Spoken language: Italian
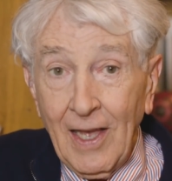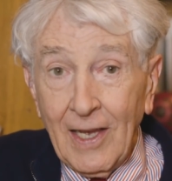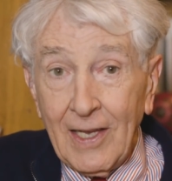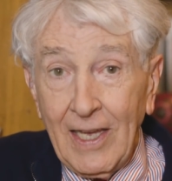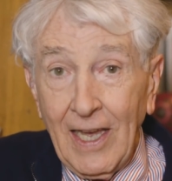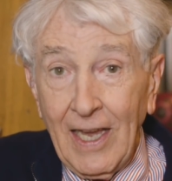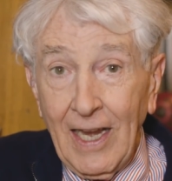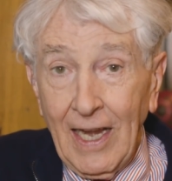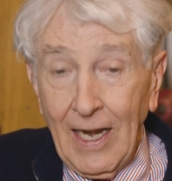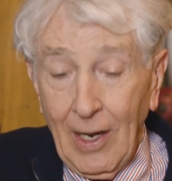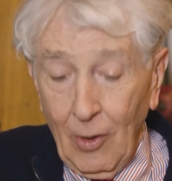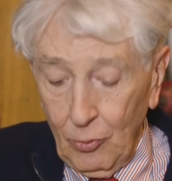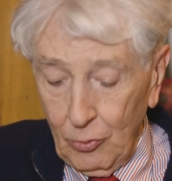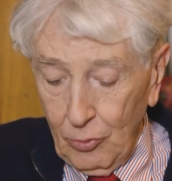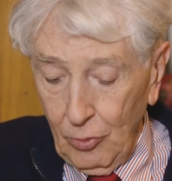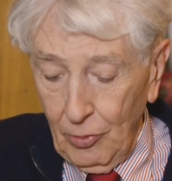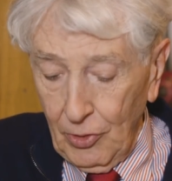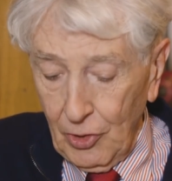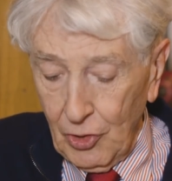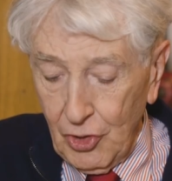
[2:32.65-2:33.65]
che
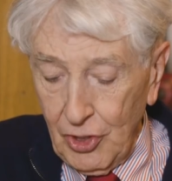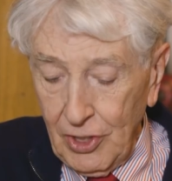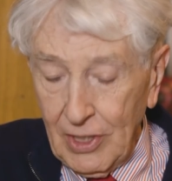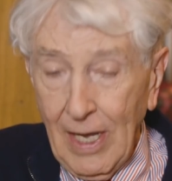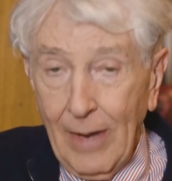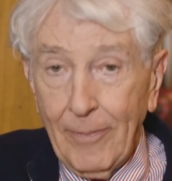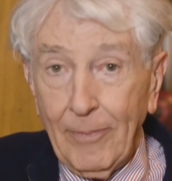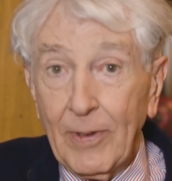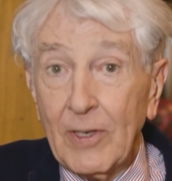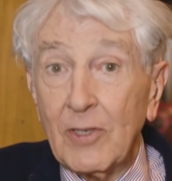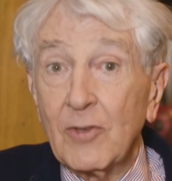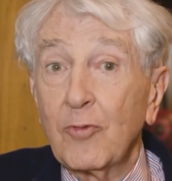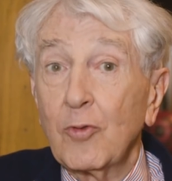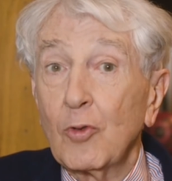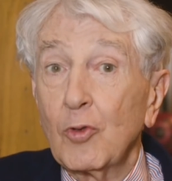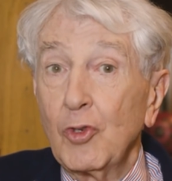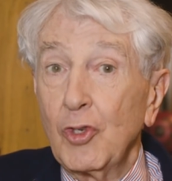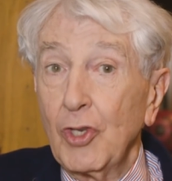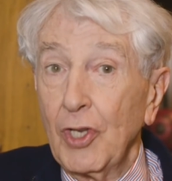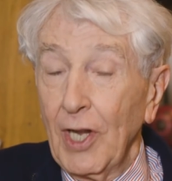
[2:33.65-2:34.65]
l'autore ci dà per
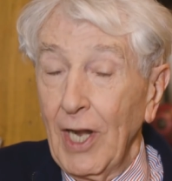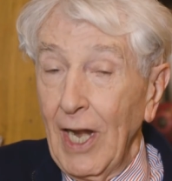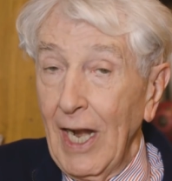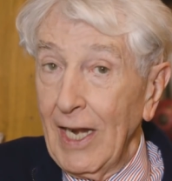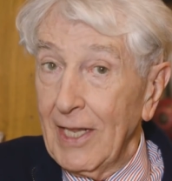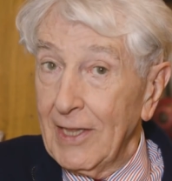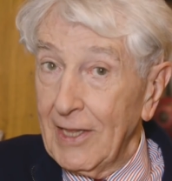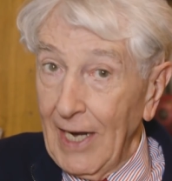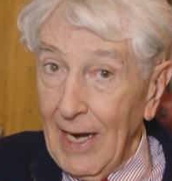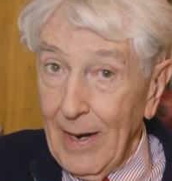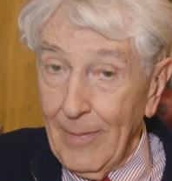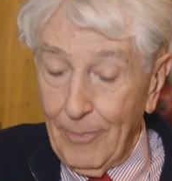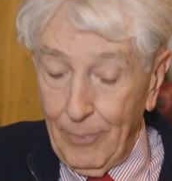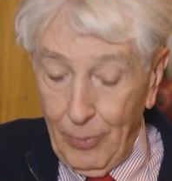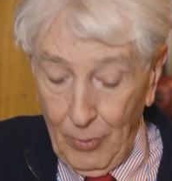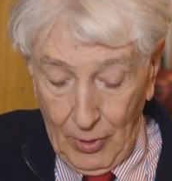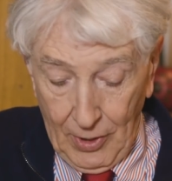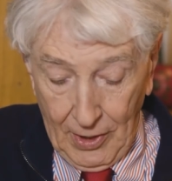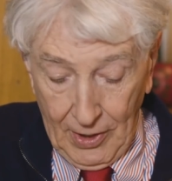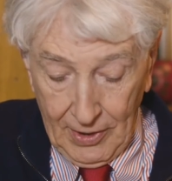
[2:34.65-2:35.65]
sfuggire alle
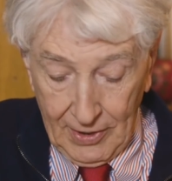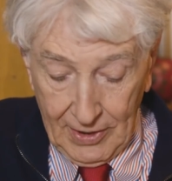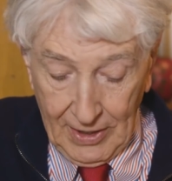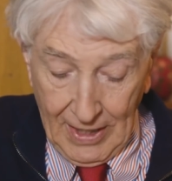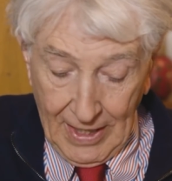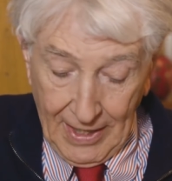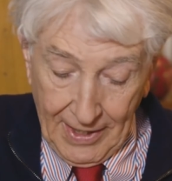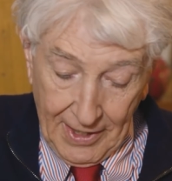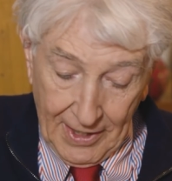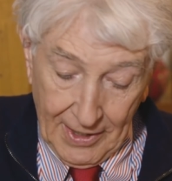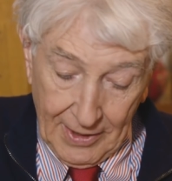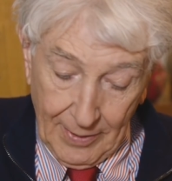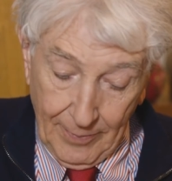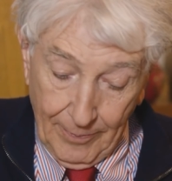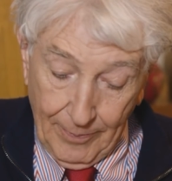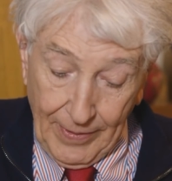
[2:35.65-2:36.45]
trappole della rete.